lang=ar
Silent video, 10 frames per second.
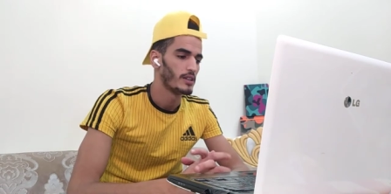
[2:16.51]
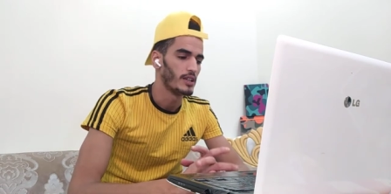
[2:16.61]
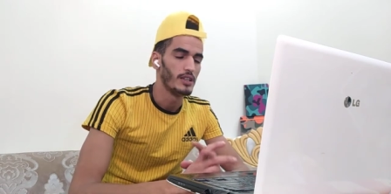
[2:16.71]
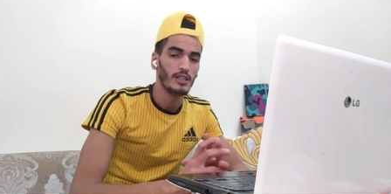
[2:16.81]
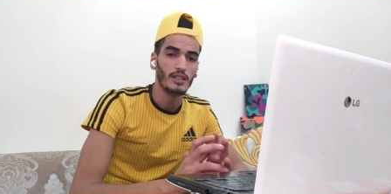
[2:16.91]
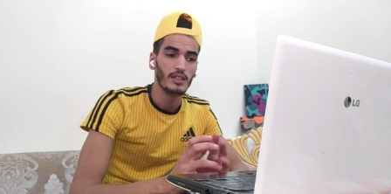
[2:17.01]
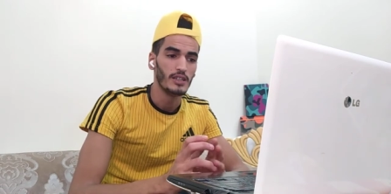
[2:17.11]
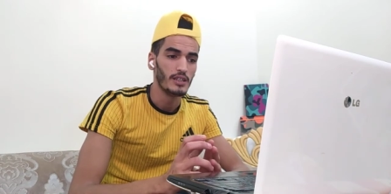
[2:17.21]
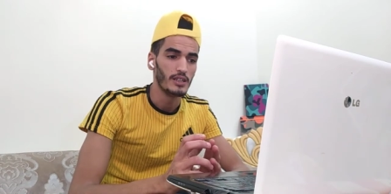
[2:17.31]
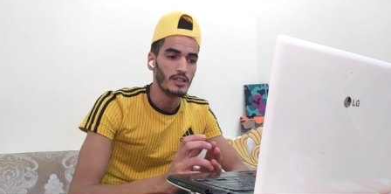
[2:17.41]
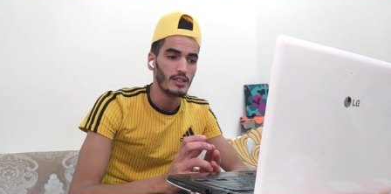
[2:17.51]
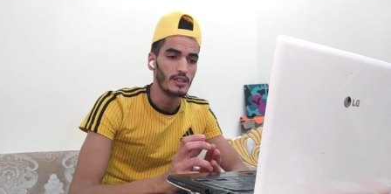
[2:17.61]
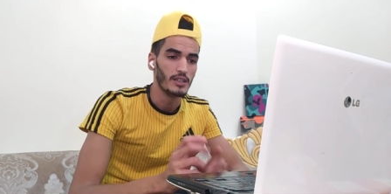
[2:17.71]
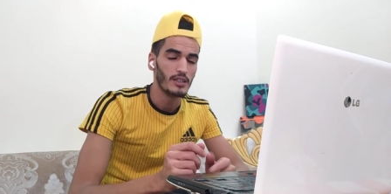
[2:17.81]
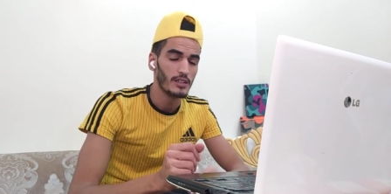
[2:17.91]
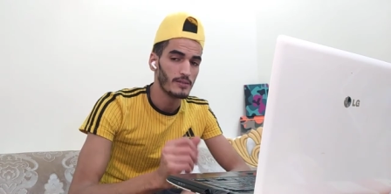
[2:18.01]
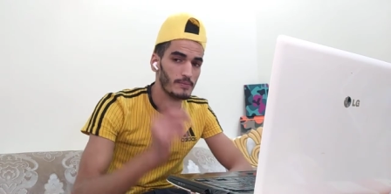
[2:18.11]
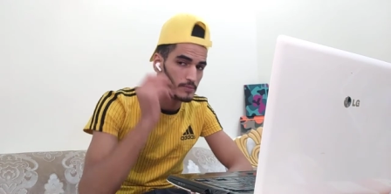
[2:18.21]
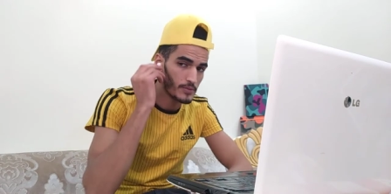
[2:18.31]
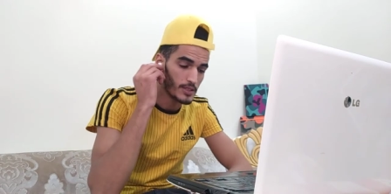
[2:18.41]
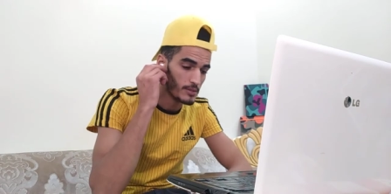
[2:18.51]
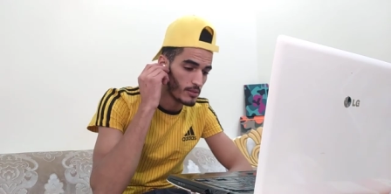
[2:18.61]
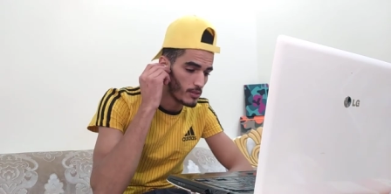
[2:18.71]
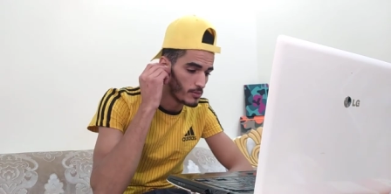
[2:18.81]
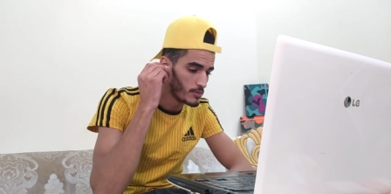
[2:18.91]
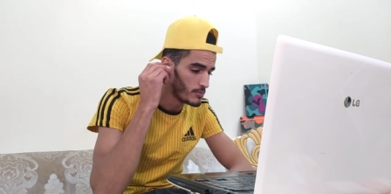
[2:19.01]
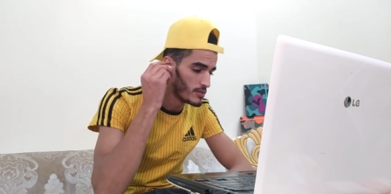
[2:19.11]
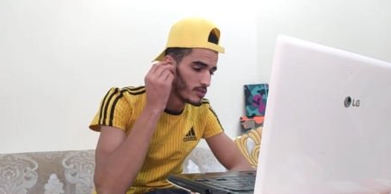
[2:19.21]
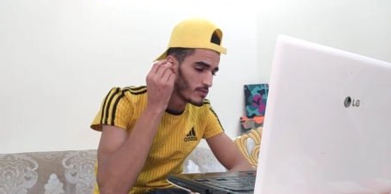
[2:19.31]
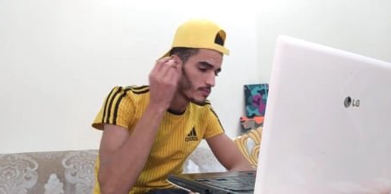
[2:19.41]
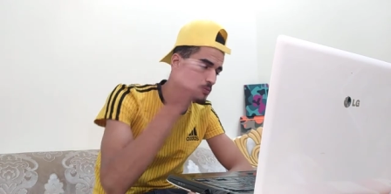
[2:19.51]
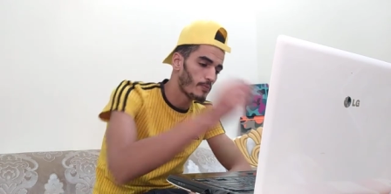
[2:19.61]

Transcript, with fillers: يعني نسمعكم مزيان